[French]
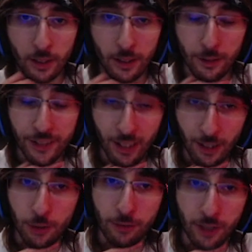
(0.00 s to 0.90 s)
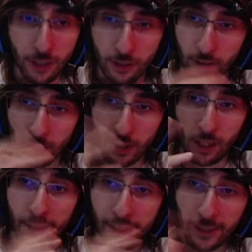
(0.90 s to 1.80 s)
Et euh, Tales of Link.
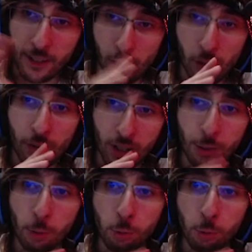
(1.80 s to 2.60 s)
À Yakashi Ghost Guild,